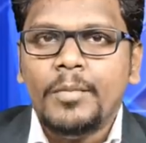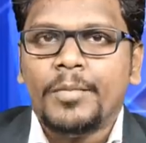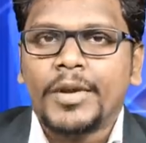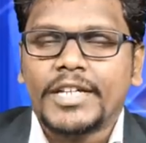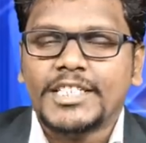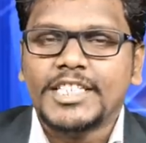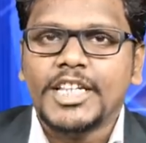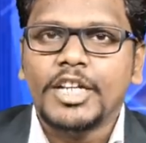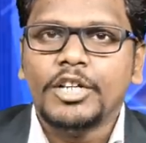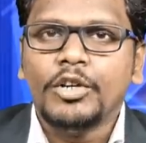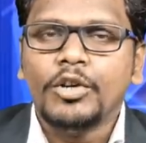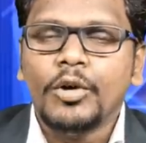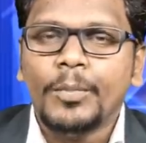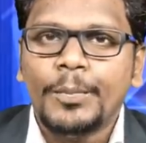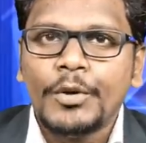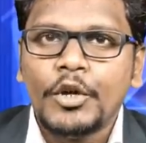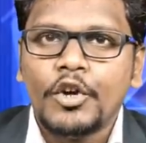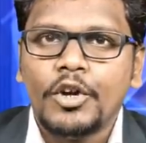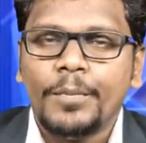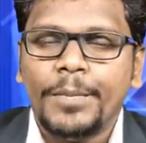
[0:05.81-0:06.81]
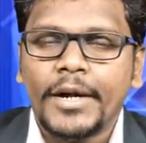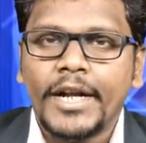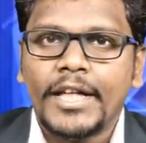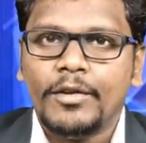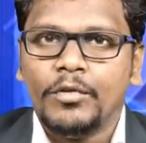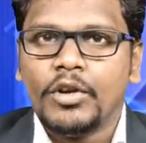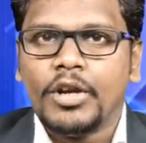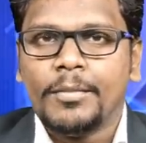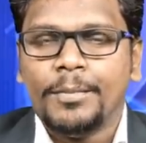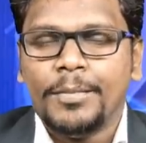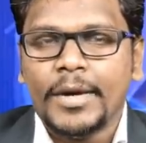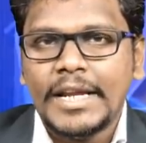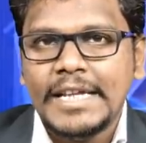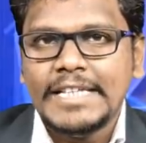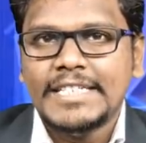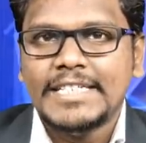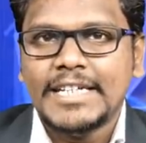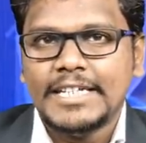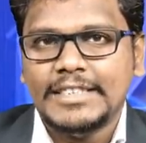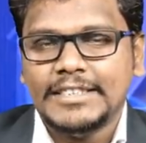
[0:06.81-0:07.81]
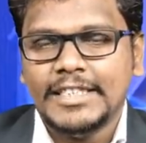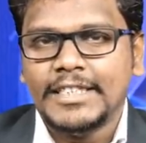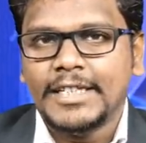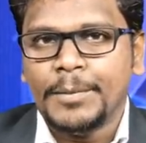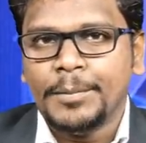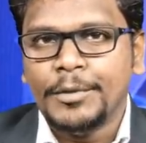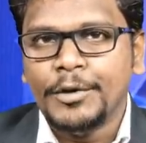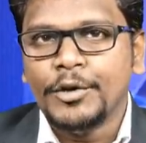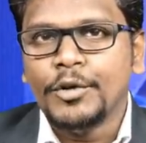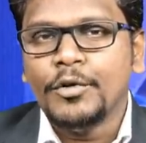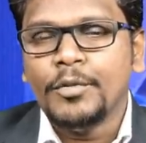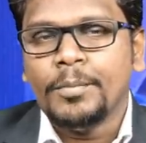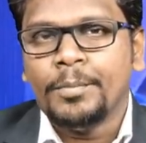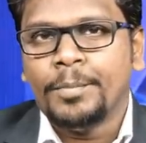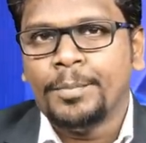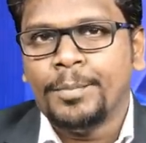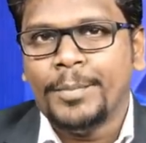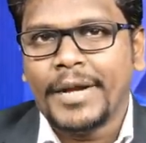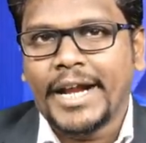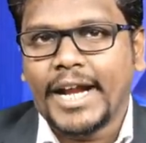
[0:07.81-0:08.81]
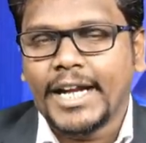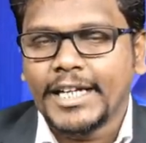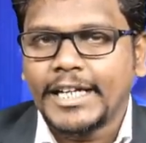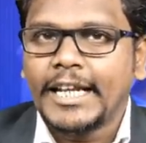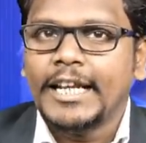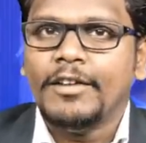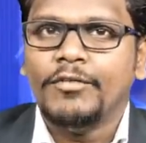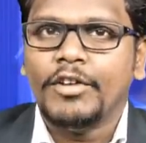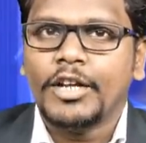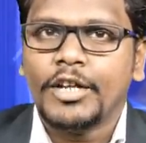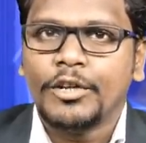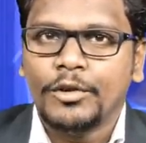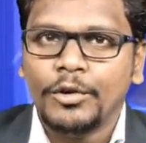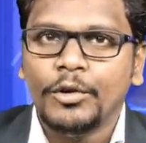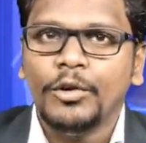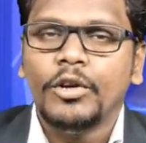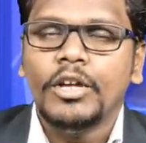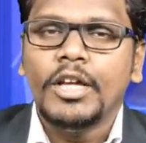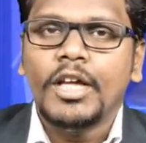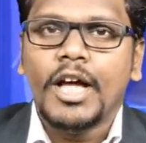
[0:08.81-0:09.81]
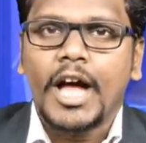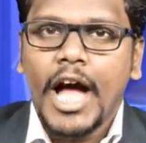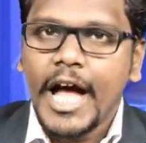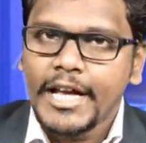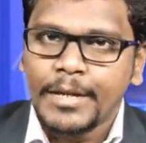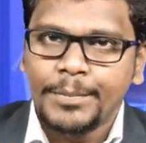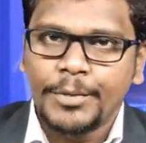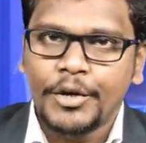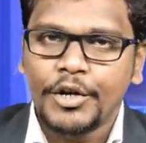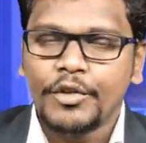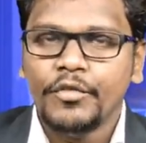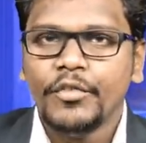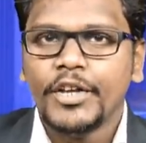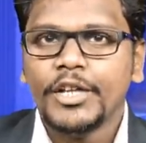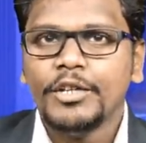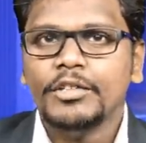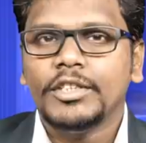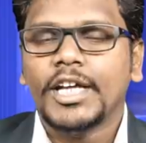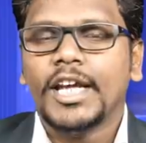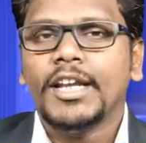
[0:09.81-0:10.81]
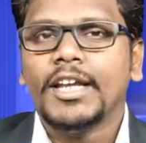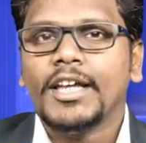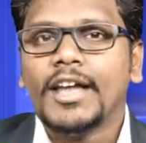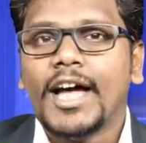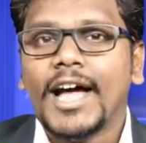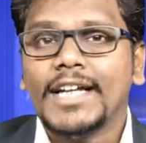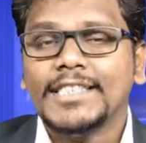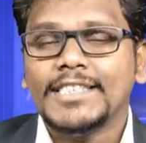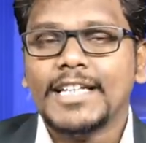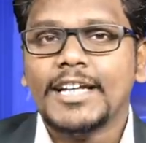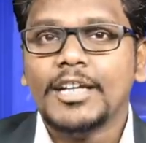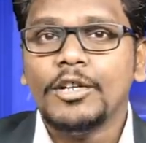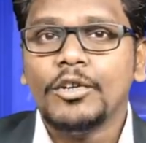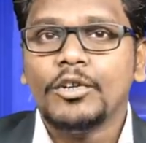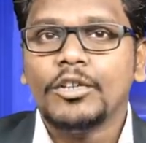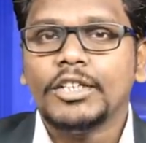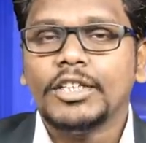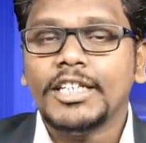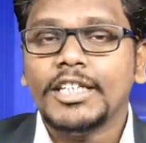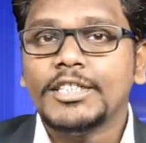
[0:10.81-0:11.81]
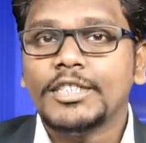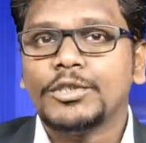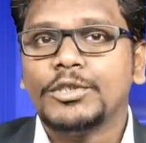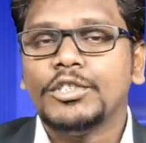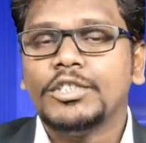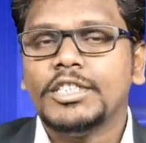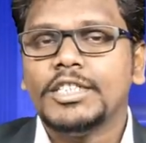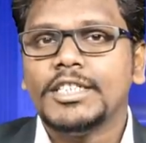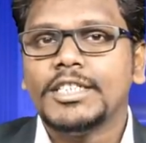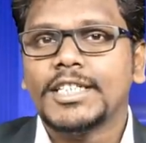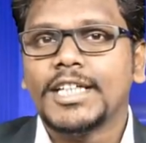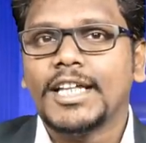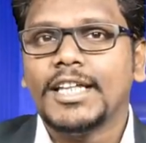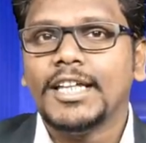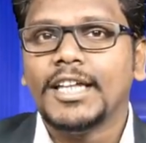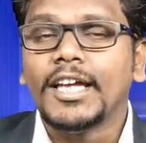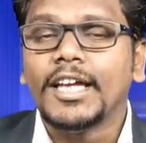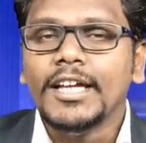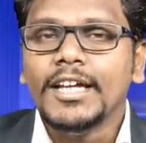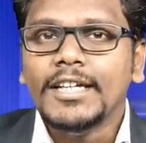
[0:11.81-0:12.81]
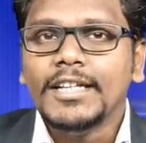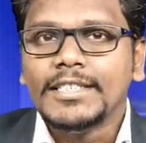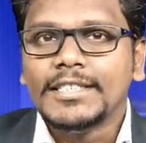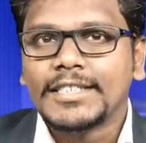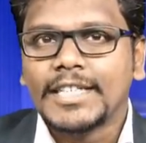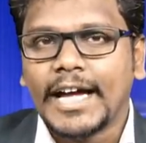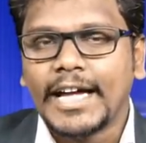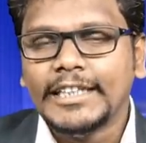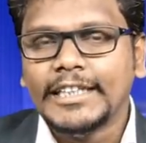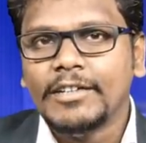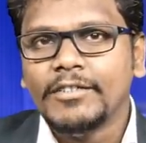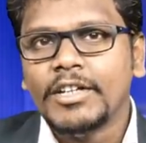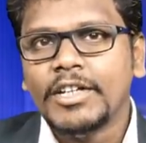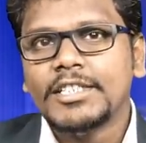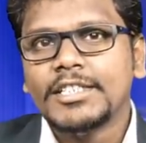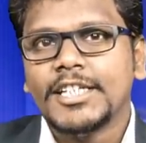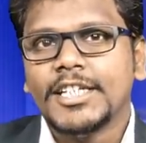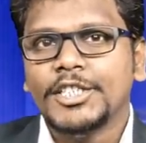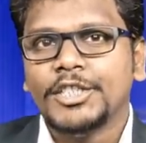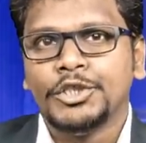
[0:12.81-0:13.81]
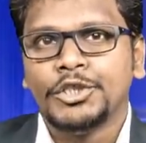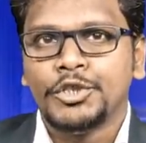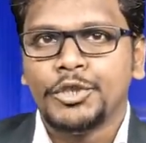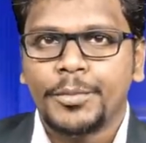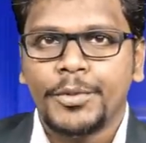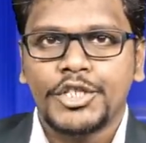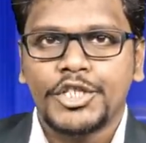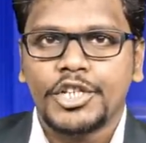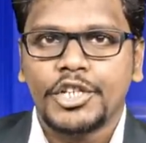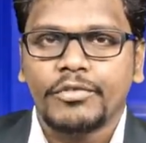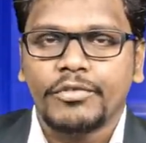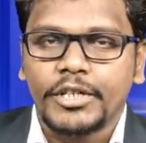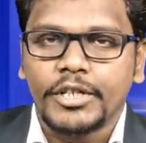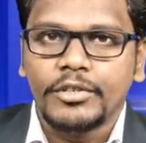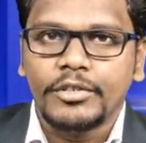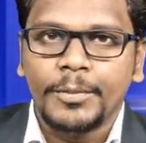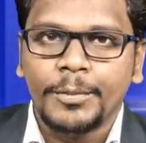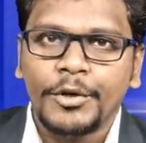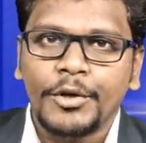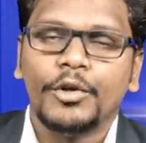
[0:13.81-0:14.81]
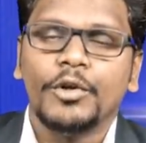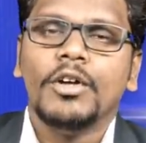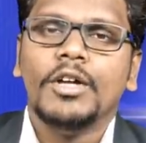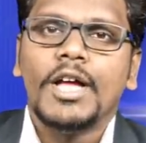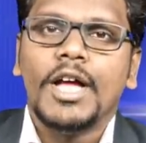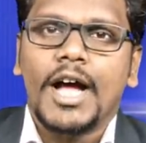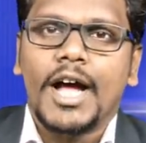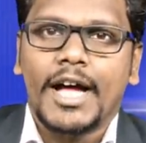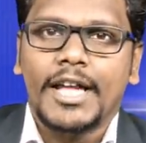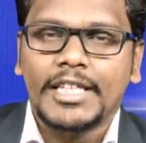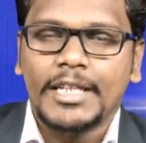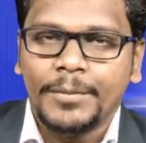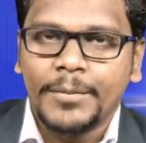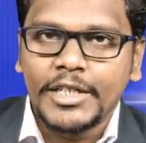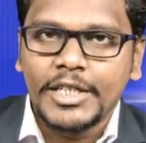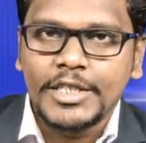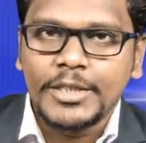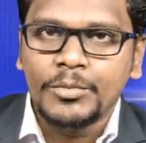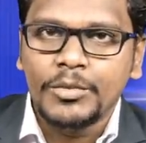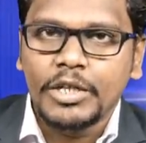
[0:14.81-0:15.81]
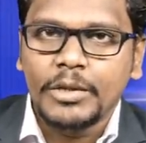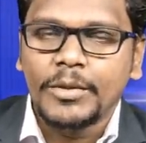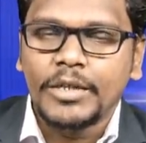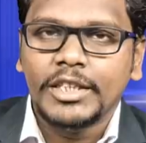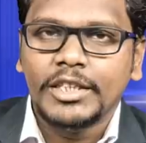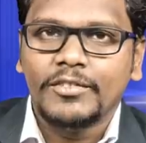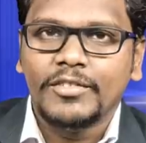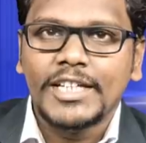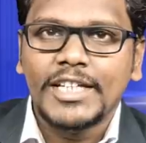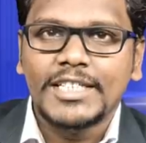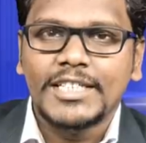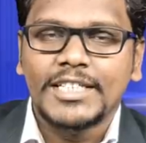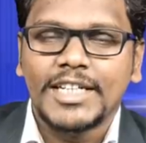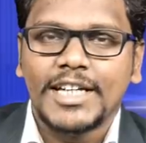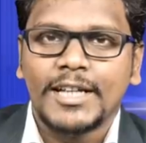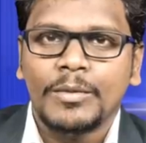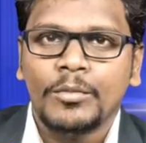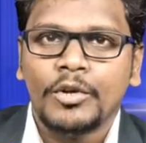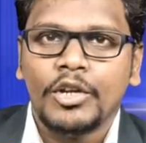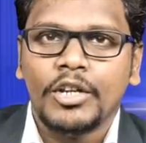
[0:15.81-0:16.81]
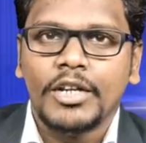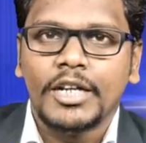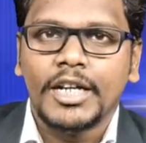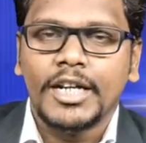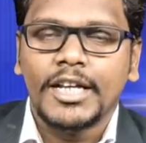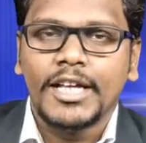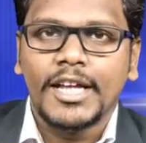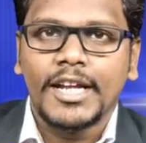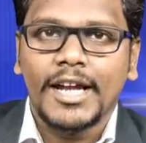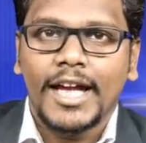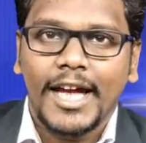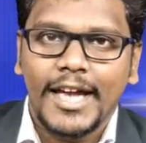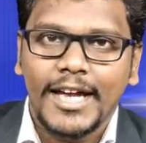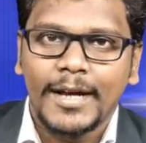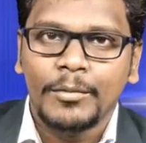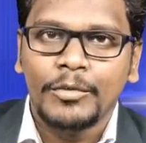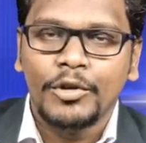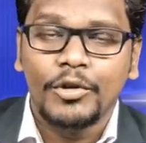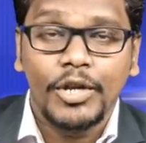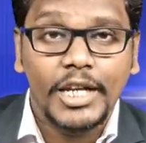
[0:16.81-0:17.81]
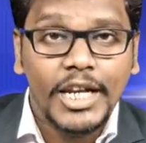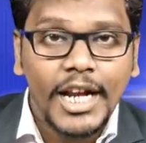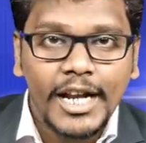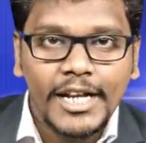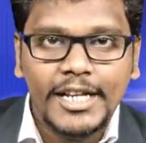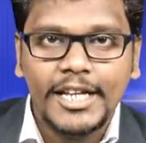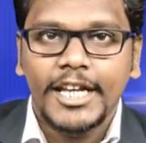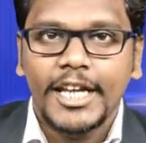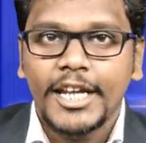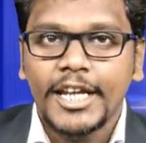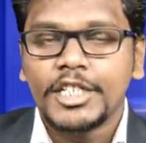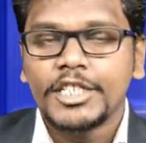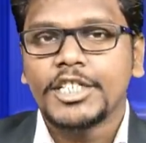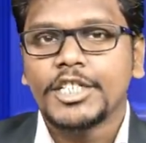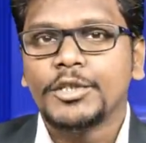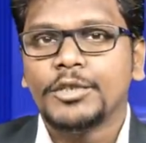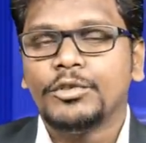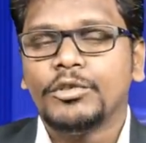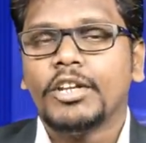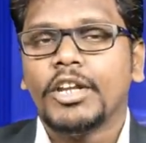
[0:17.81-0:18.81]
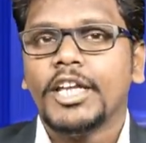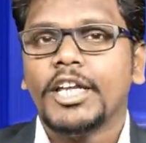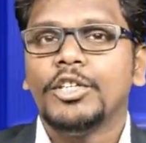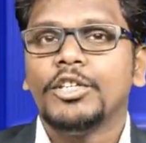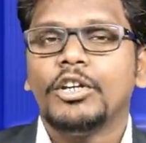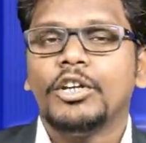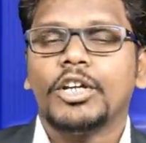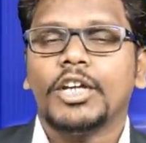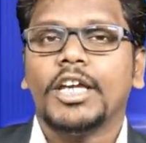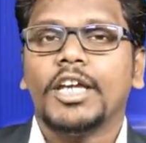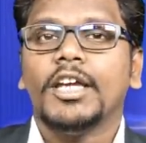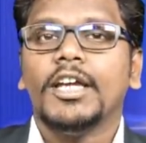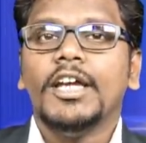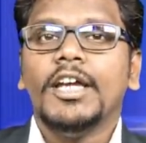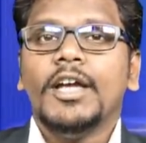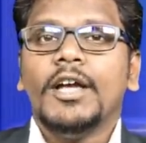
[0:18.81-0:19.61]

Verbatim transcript: ప్రజలకు ఉపయోగపడే ఒక పని చేసేటప్పుడు ప్రకటన వరకు ఆగిపోవడం వేరు దాన్ని ఆచరణలోకి తీసుకొచ్చి అది సాధ్యమని చేసి చూపించడం వేరు ఇప్పుడు ఆంధ్రప్రదేశ్ ముఖ్యమంత్రి వైఎస్ జగన్మోహన్ రెడ్డి గారి హయాంలో ఇలాంటివి ఎన్నో జరుగుతున్నాయి ఇందులోకి